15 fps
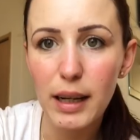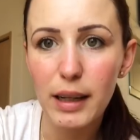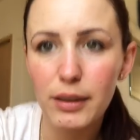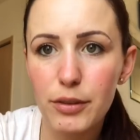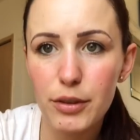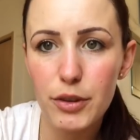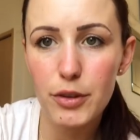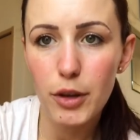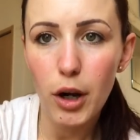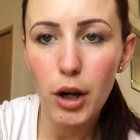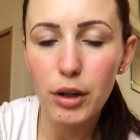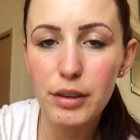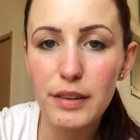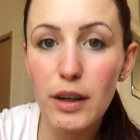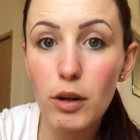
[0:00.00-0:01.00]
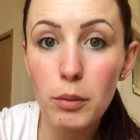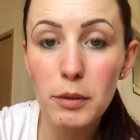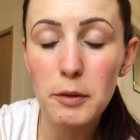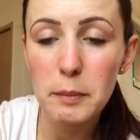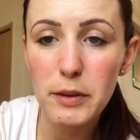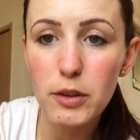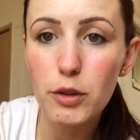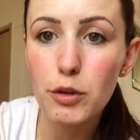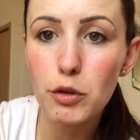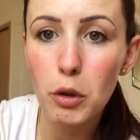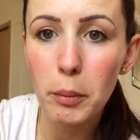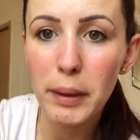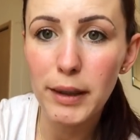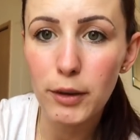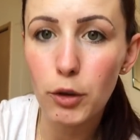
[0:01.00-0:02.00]
lá no Stories, algumas pessoas
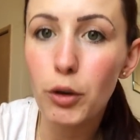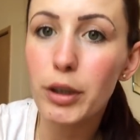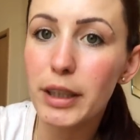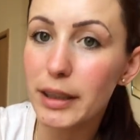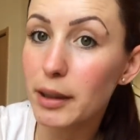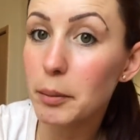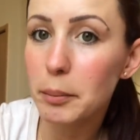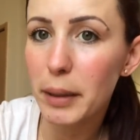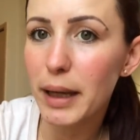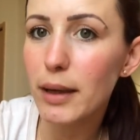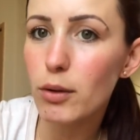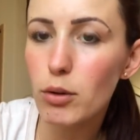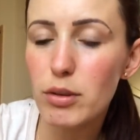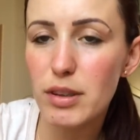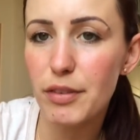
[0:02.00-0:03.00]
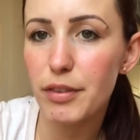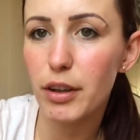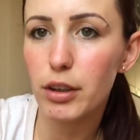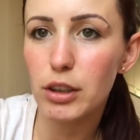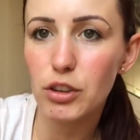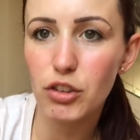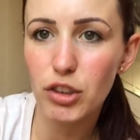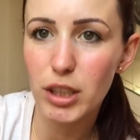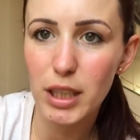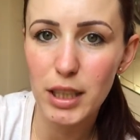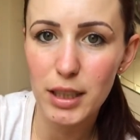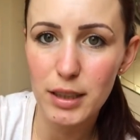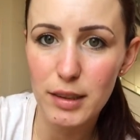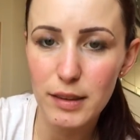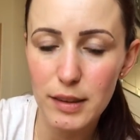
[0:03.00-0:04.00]
comentou que também usa fralda de
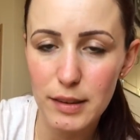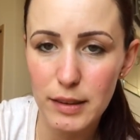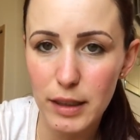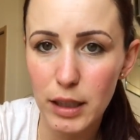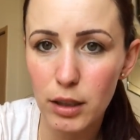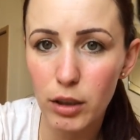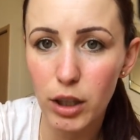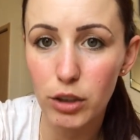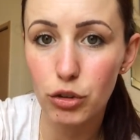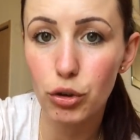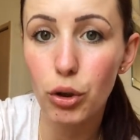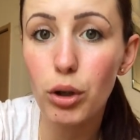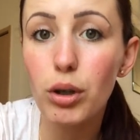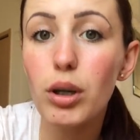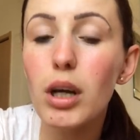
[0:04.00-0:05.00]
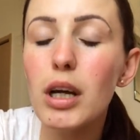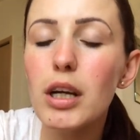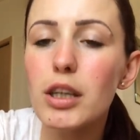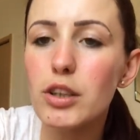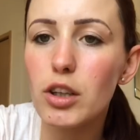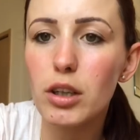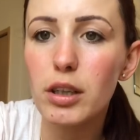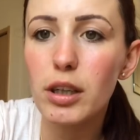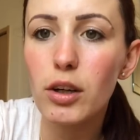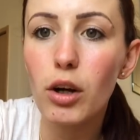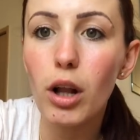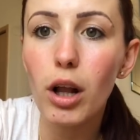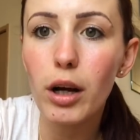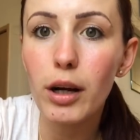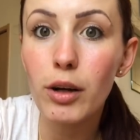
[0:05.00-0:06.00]
criança, assim, no cachorro, só que
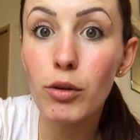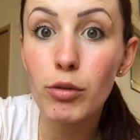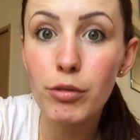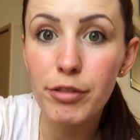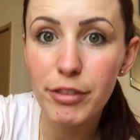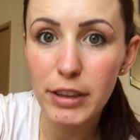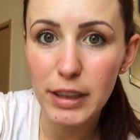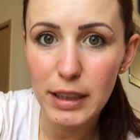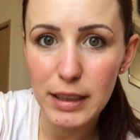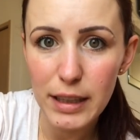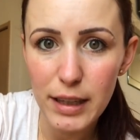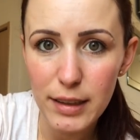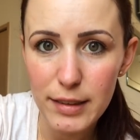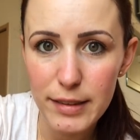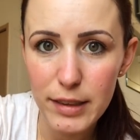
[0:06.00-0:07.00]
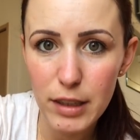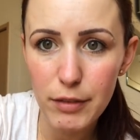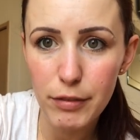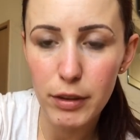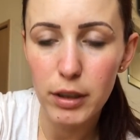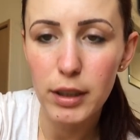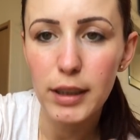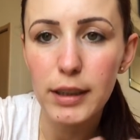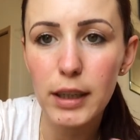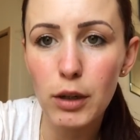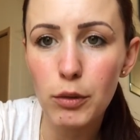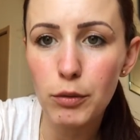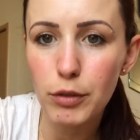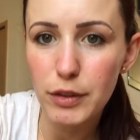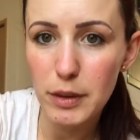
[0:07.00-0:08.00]
coloca com fita adesiva.
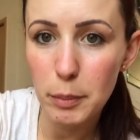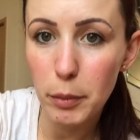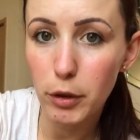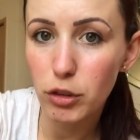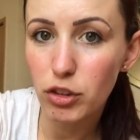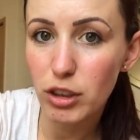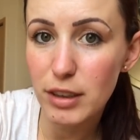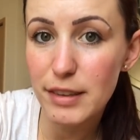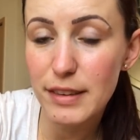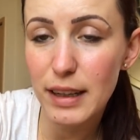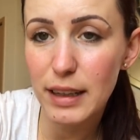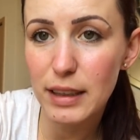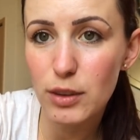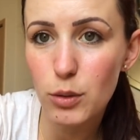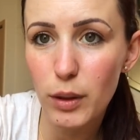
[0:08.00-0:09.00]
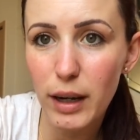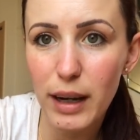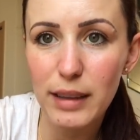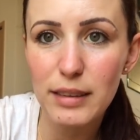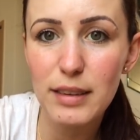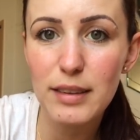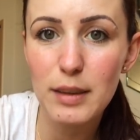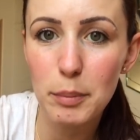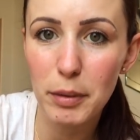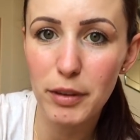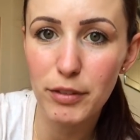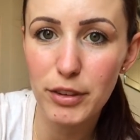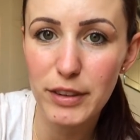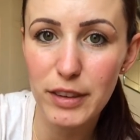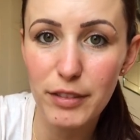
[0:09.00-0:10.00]
Então, você pode testar aí na sua casa se pra
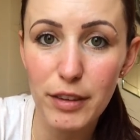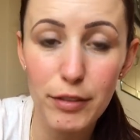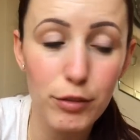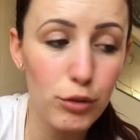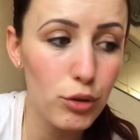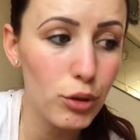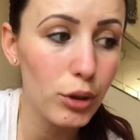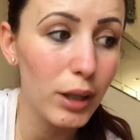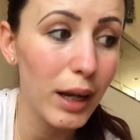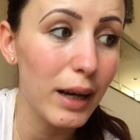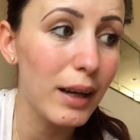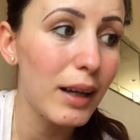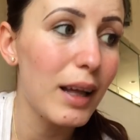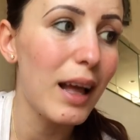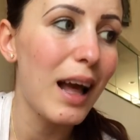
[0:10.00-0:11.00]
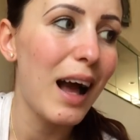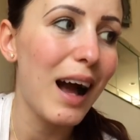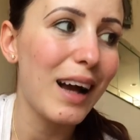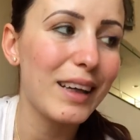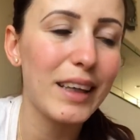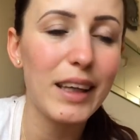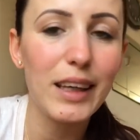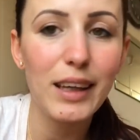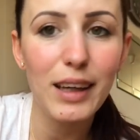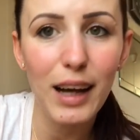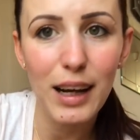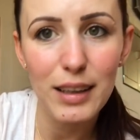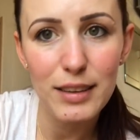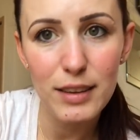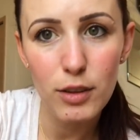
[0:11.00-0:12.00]
você vai funcionar. Aqui em
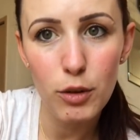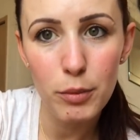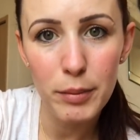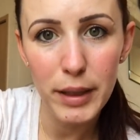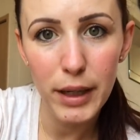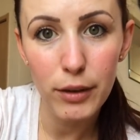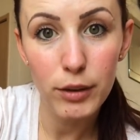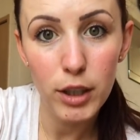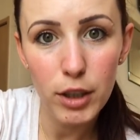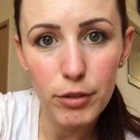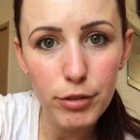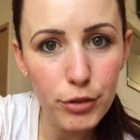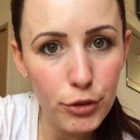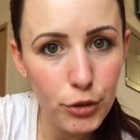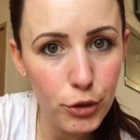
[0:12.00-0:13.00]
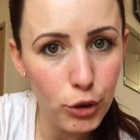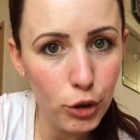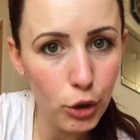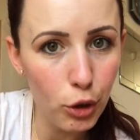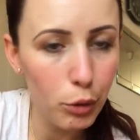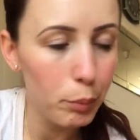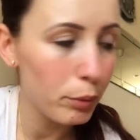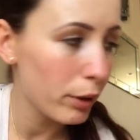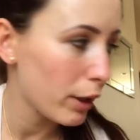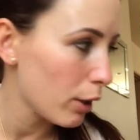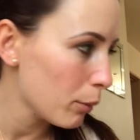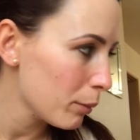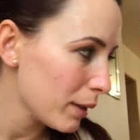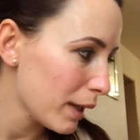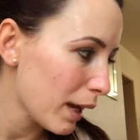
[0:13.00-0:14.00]
casa com o Miguel não funcionou, porque
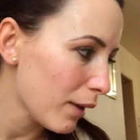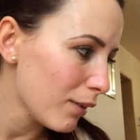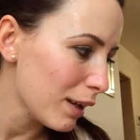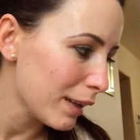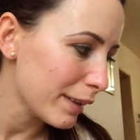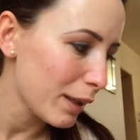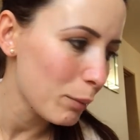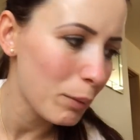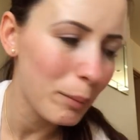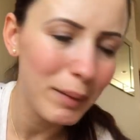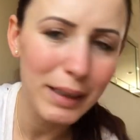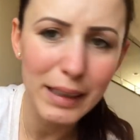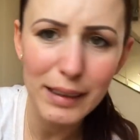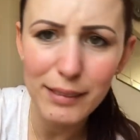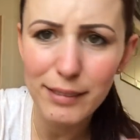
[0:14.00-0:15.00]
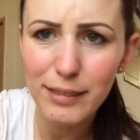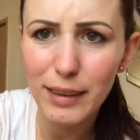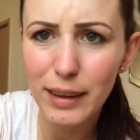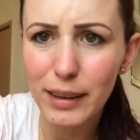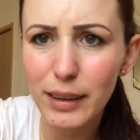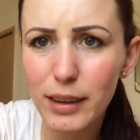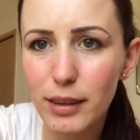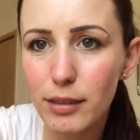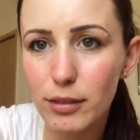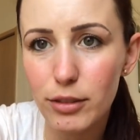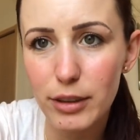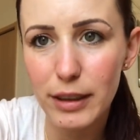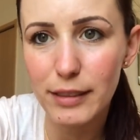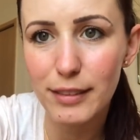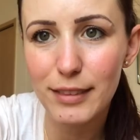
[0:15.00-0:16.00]
o Miguel, ele tem uma mania estranha, não
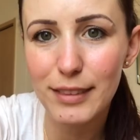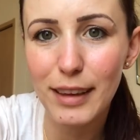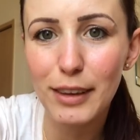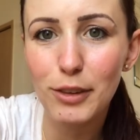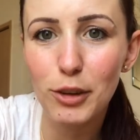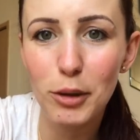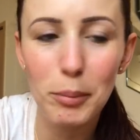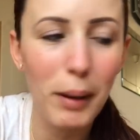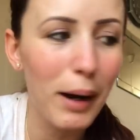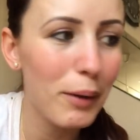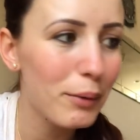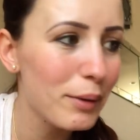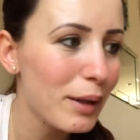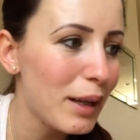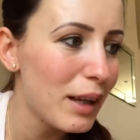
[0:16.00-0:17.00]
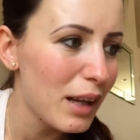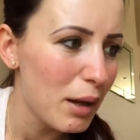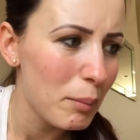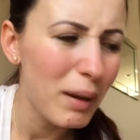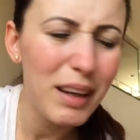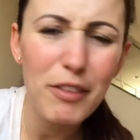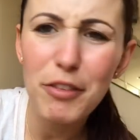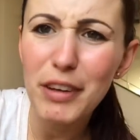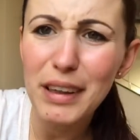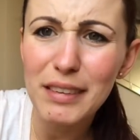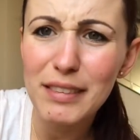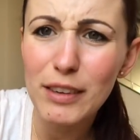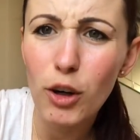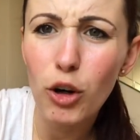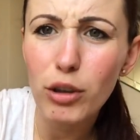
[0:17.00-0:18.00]
sei se isso é normal, mas ele fica
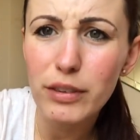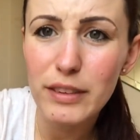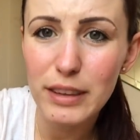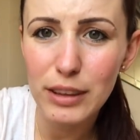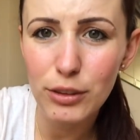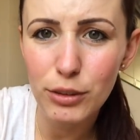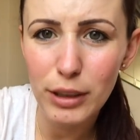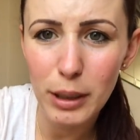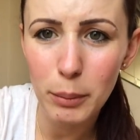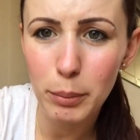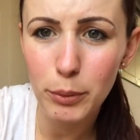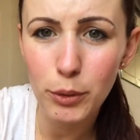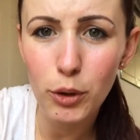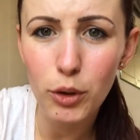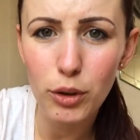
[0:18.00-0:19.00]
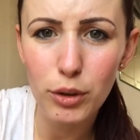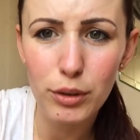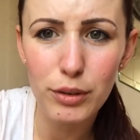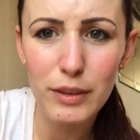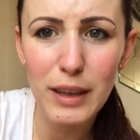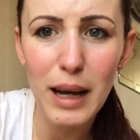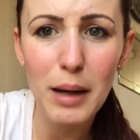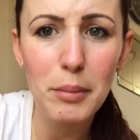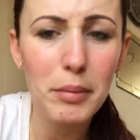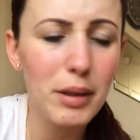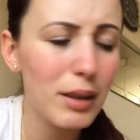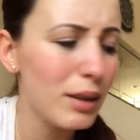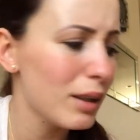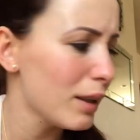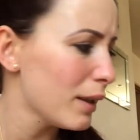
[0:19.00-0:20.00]
se roçando o tempo todo,
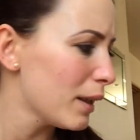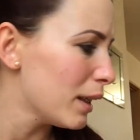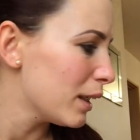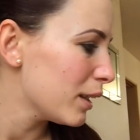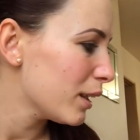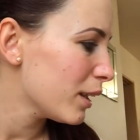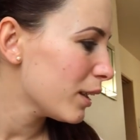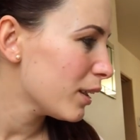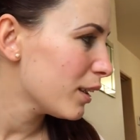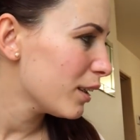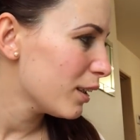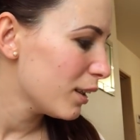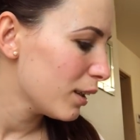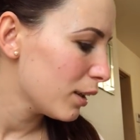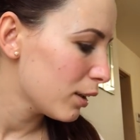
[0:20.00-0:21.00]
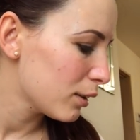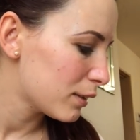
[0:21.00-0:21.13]
sabe? E